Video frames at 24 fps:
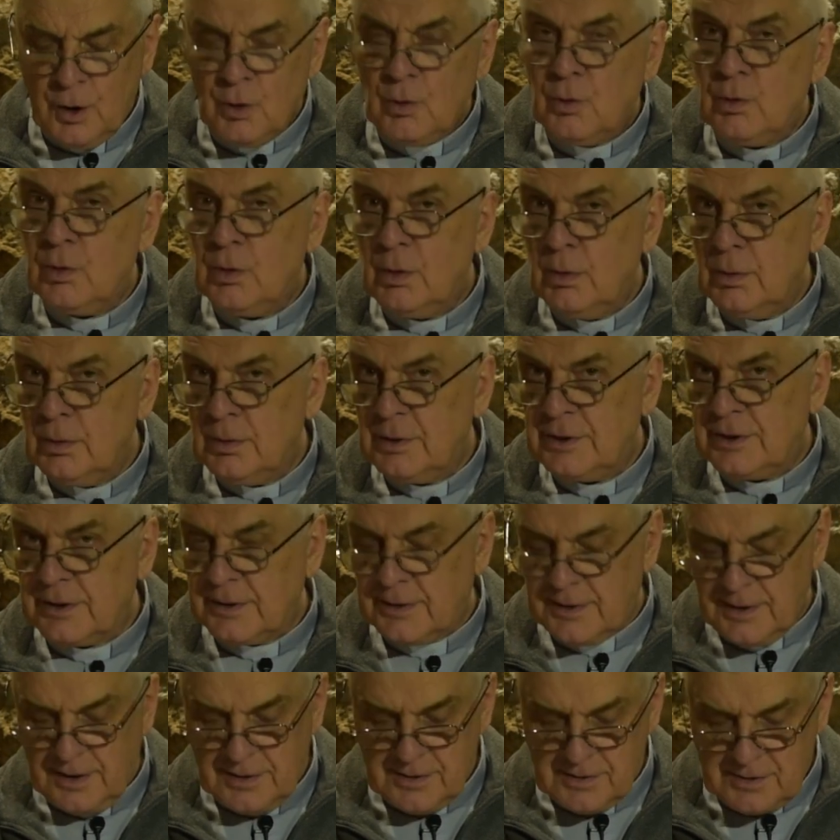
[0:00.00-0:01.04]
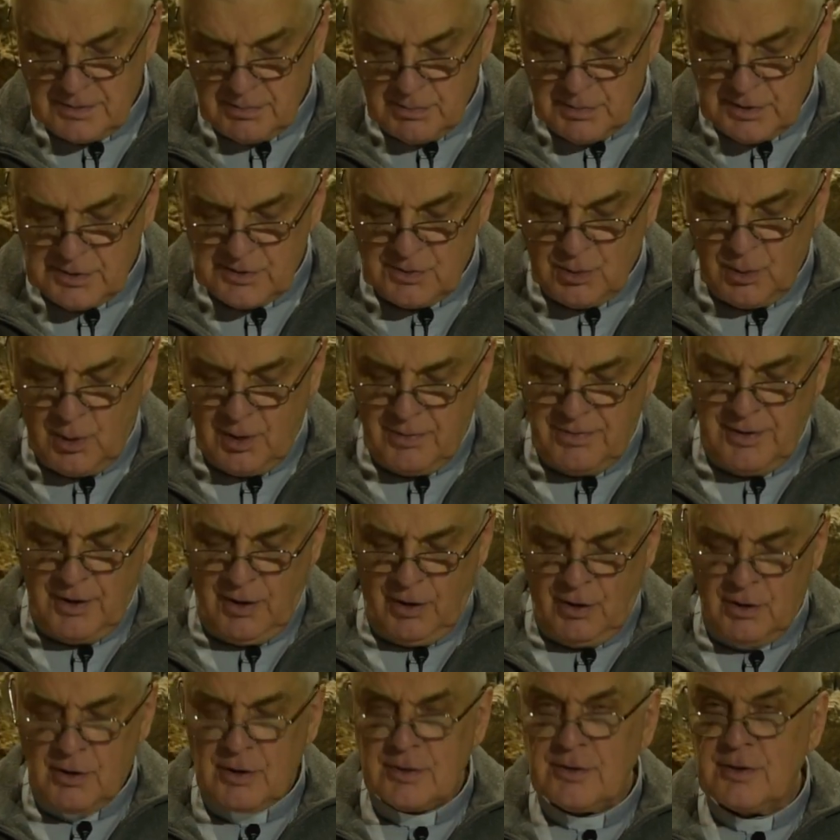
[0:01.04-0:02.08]
U ludzi ten zmysłowy
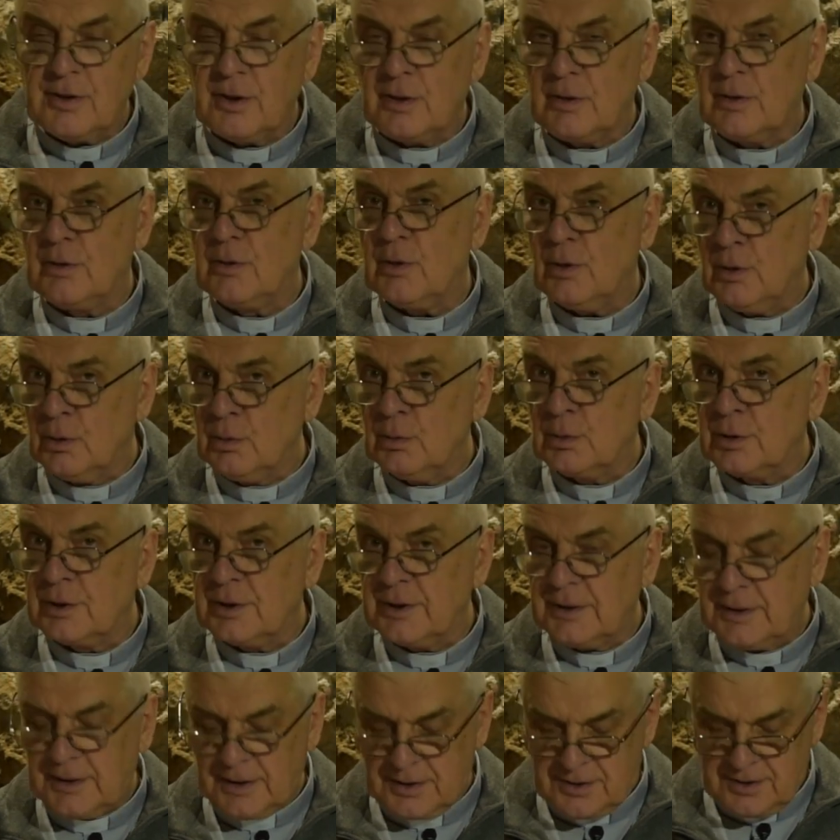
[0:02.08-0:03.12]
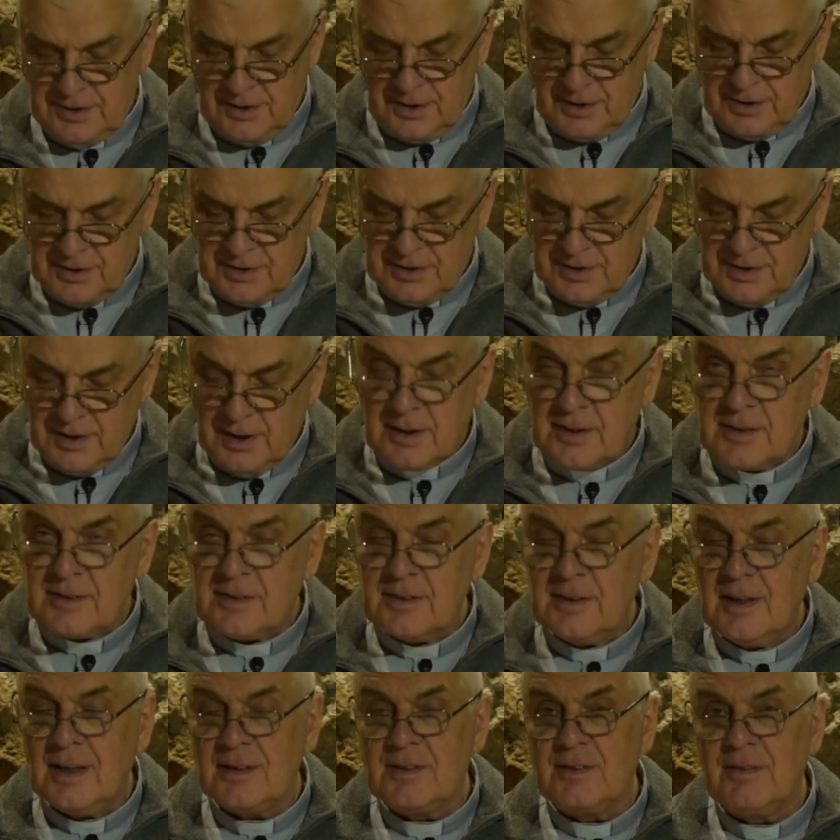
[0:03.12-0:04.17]
osąd o użyteczności jest
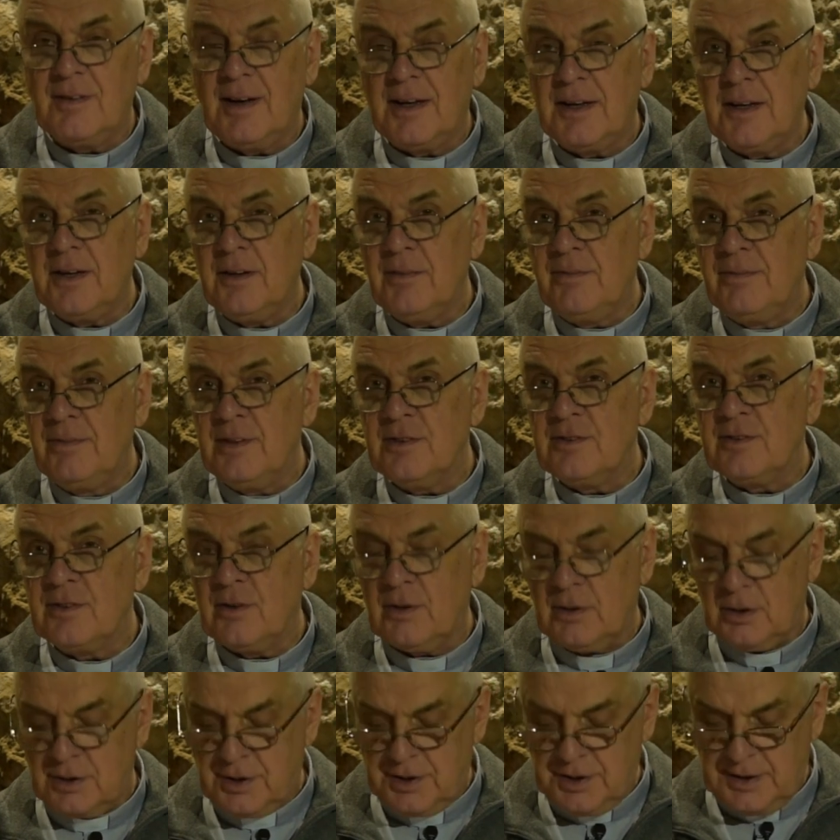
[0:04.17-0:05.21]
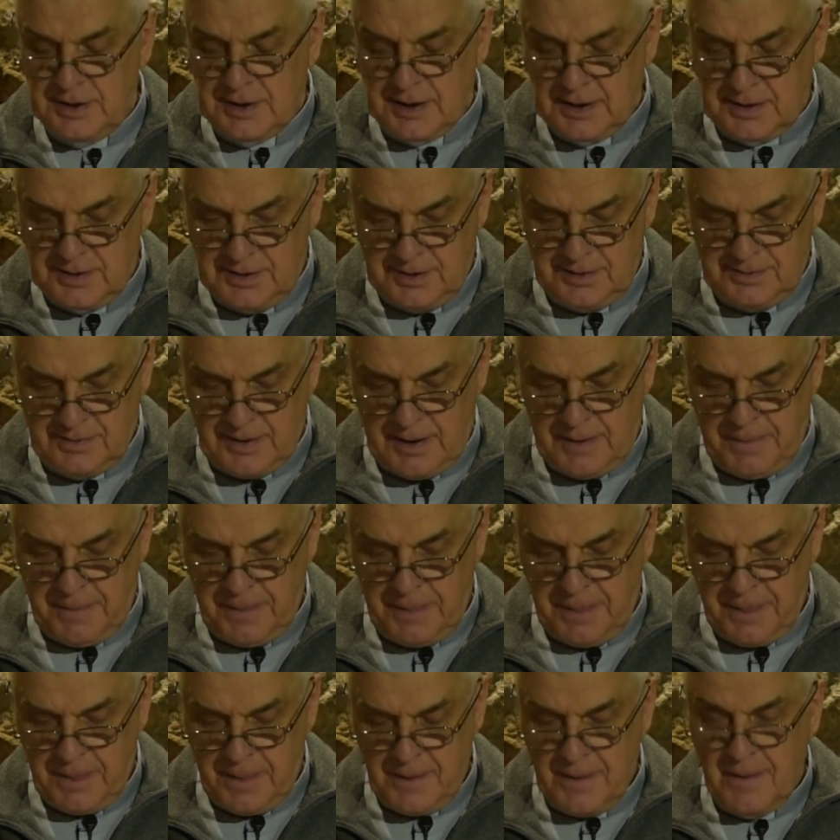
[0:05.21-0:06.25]
nazwany viscogitativa,
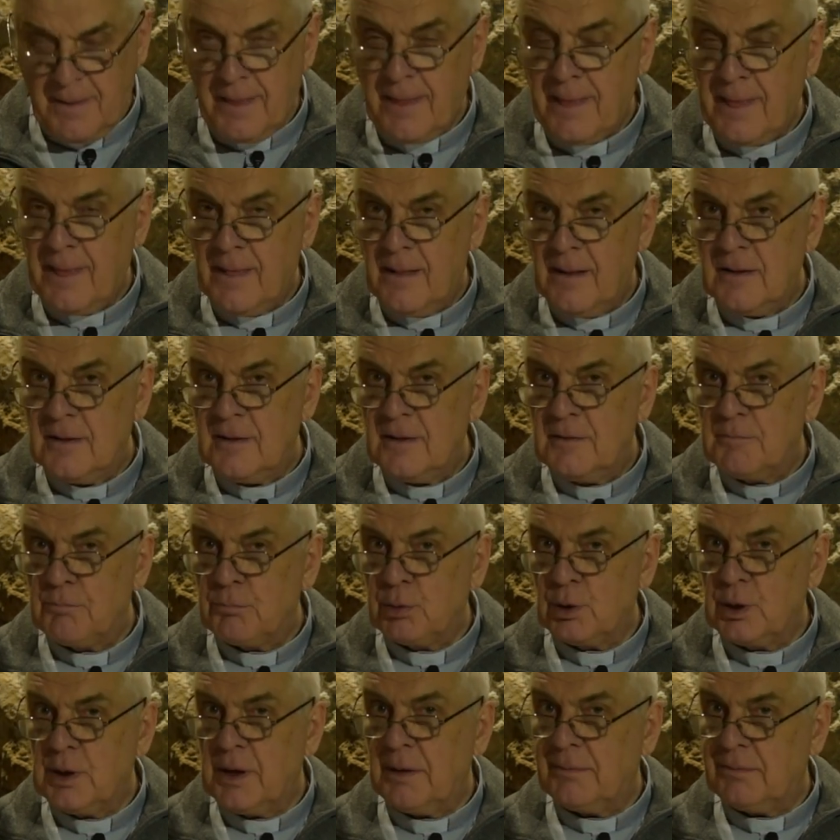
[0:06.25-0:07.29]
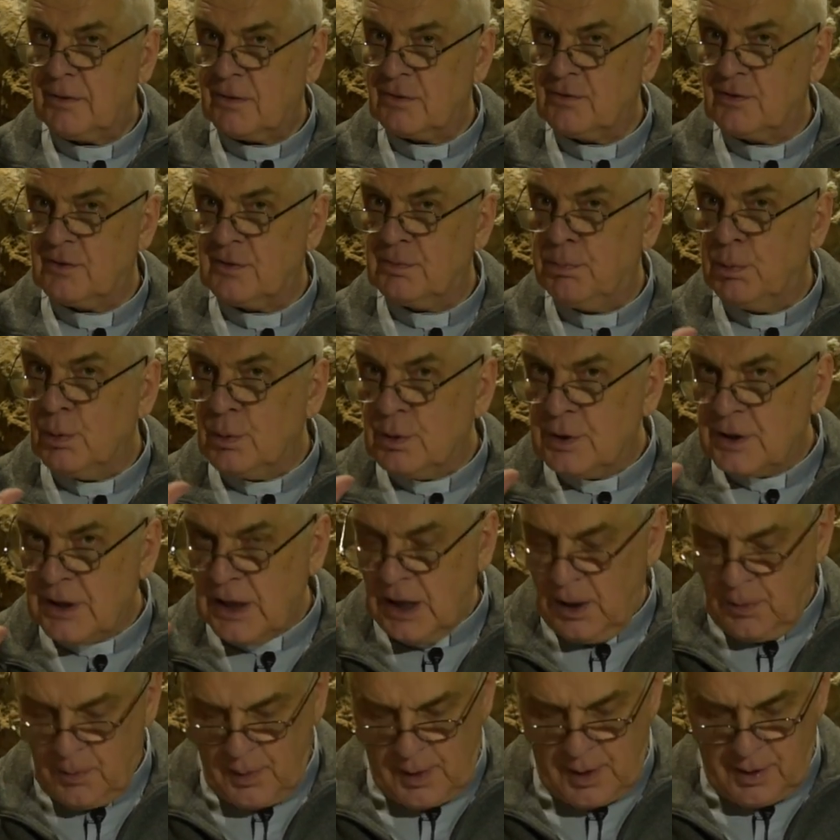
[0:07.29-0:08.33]
ponieważ
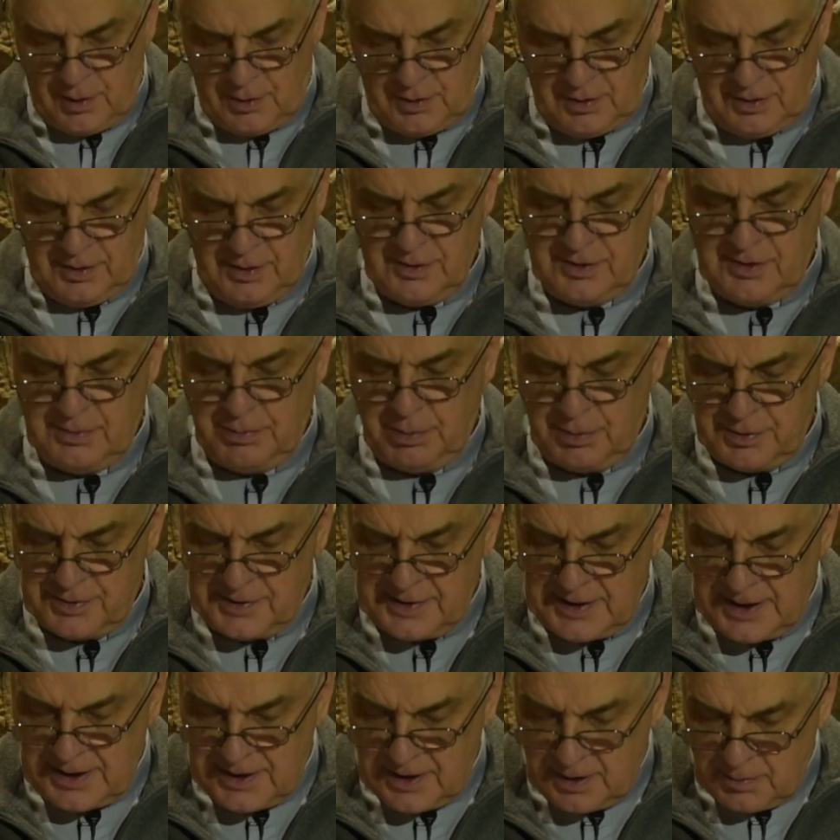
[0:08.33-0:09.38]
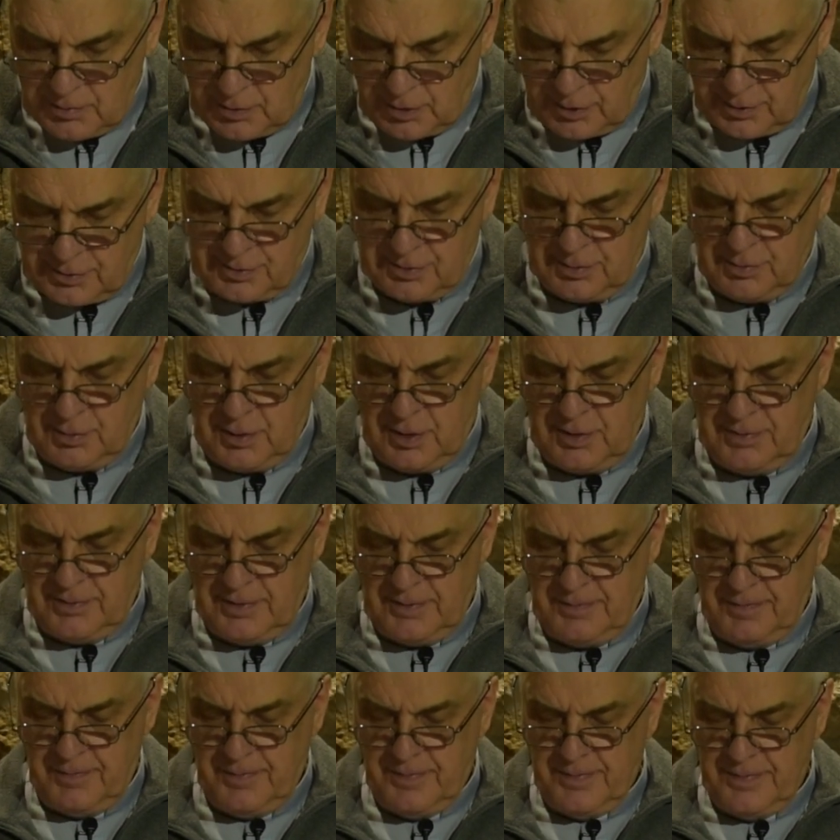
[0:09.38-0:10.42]
współdziała on z poznaniem rozumowym.